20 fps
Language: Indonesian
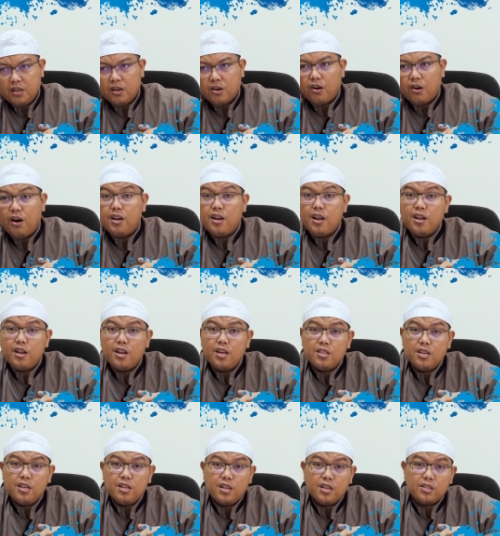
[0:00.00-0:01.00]
Qala
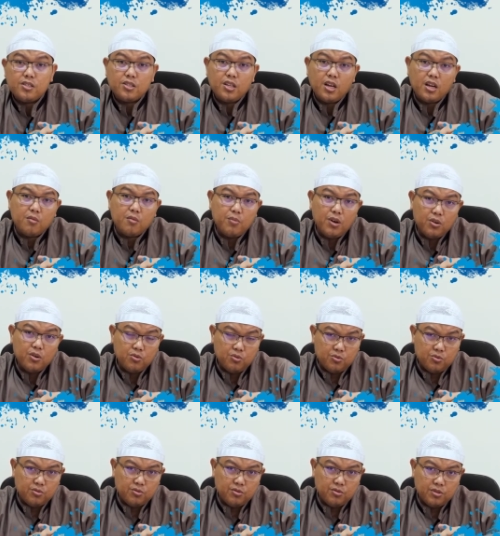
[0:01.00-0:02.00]
alladhina
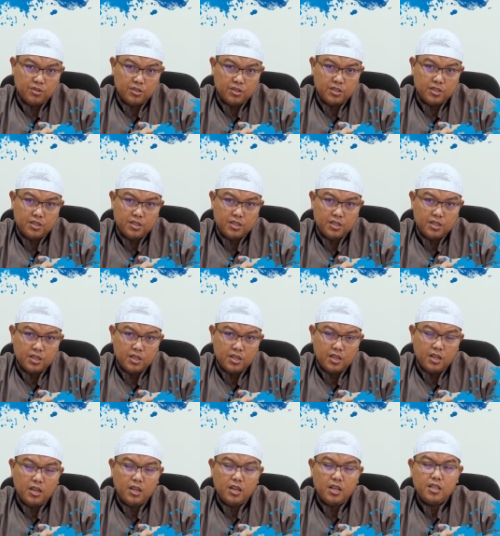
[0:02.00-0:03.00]
istakbaru
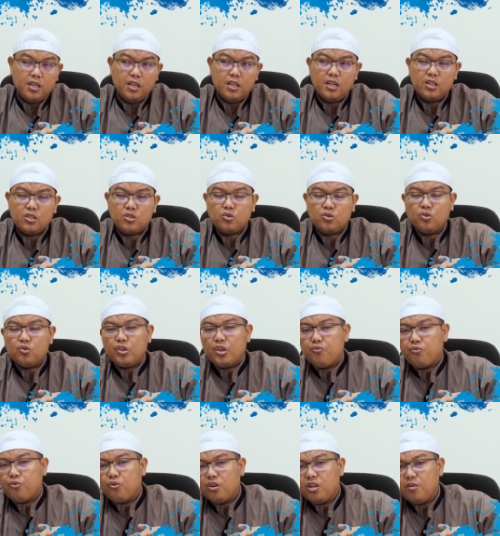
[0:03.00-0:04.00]
lilladhina
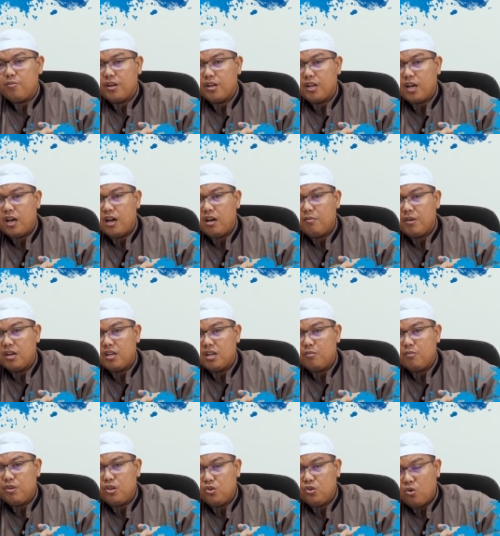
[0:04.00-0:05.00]
istud'ifu liman
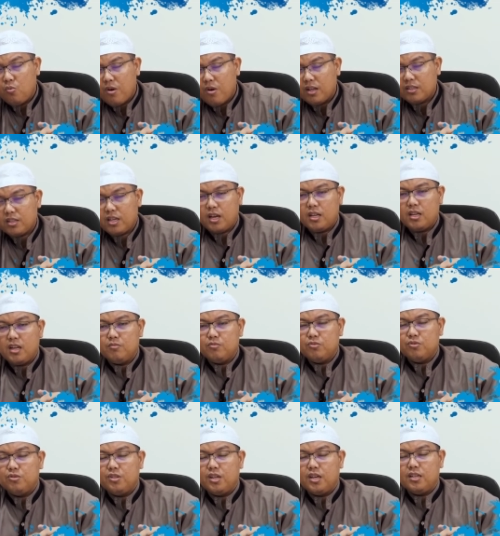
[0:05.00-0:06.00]
amana minhum
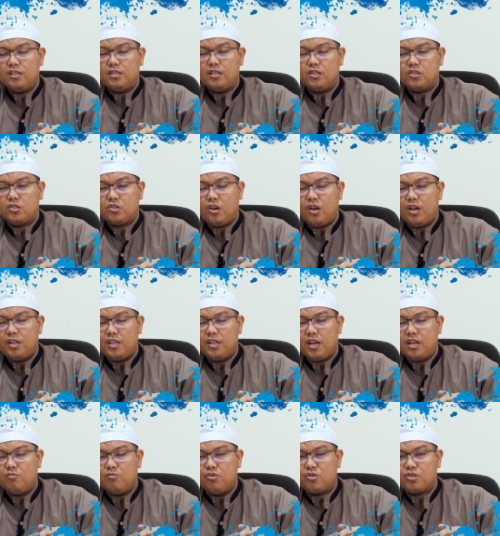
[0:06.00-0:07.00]
ata'lamuna anna
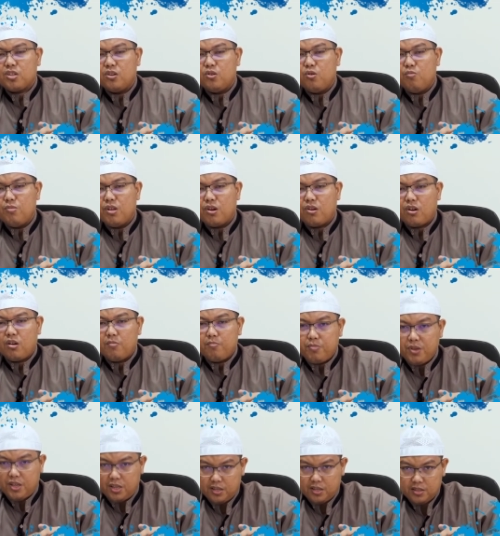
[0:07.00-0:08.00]
salihan mursalun min
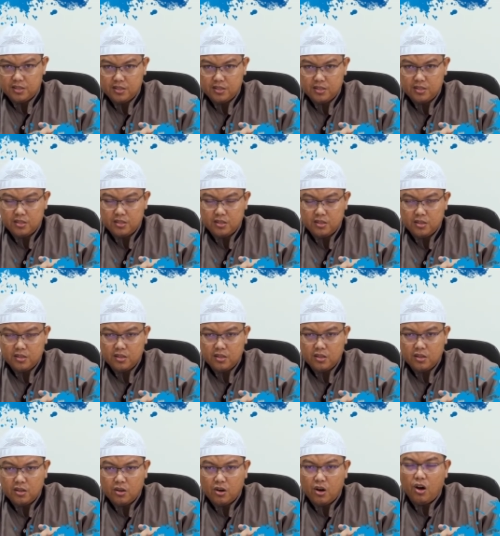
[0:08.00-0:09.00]
rabbih
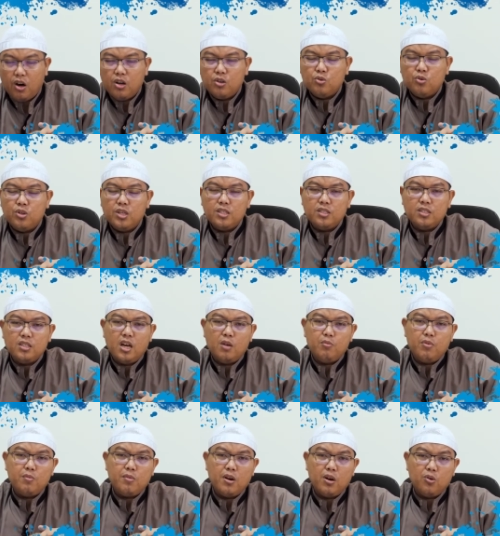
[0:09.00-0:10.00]
Qalu inna
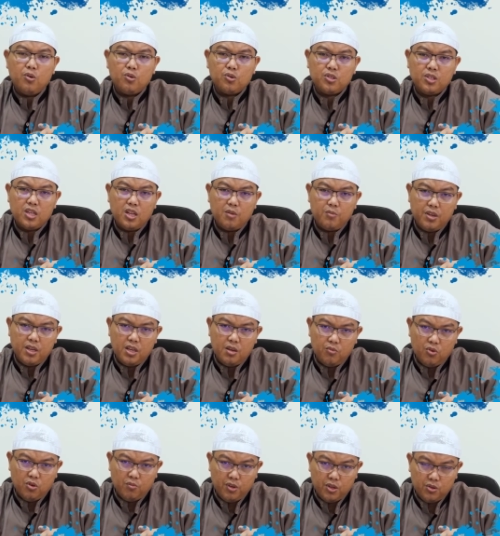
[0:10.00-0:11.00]
bima ursila
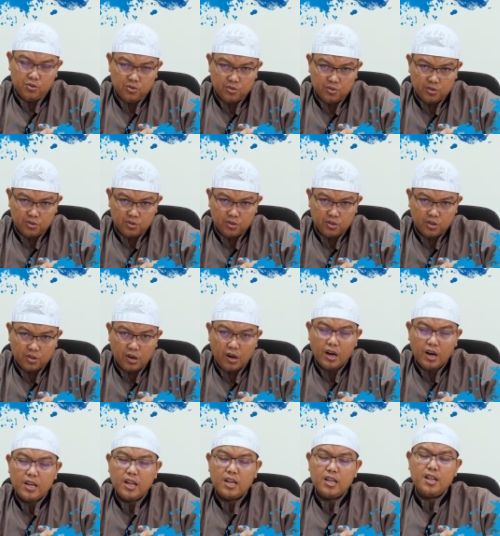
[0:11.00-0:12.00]
bihi mu'minun.
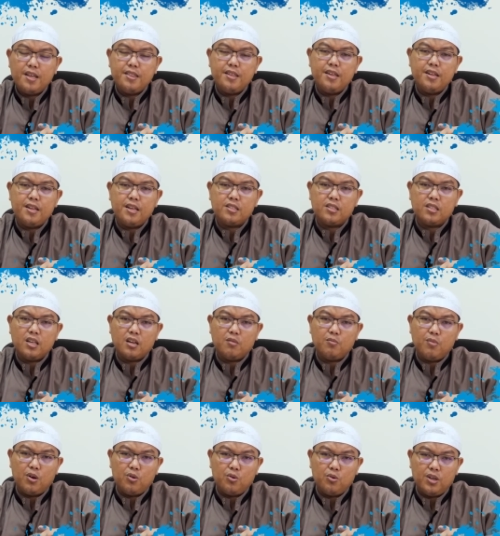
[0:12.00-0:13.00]
Qala alladhina
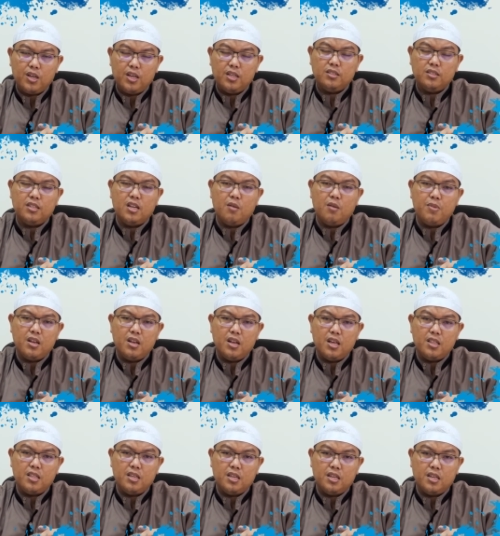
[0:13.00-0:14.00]
istakbaru inna
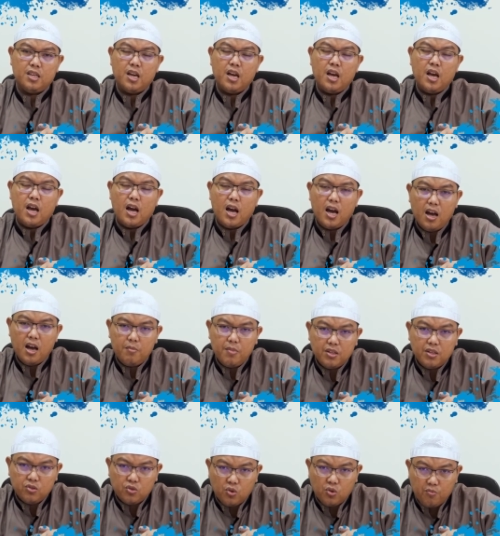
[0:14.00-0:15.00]
billadhi
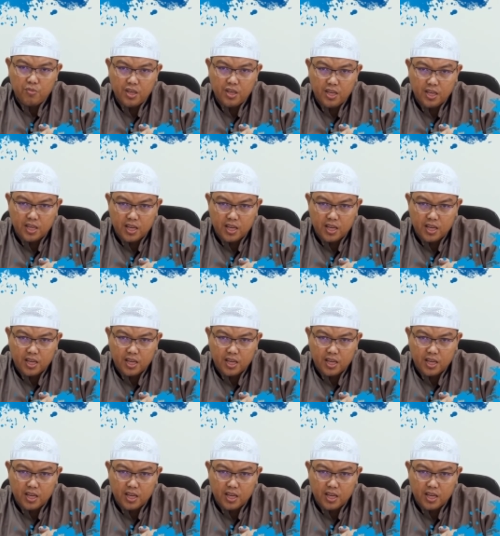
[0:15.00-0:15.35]
amantum bihi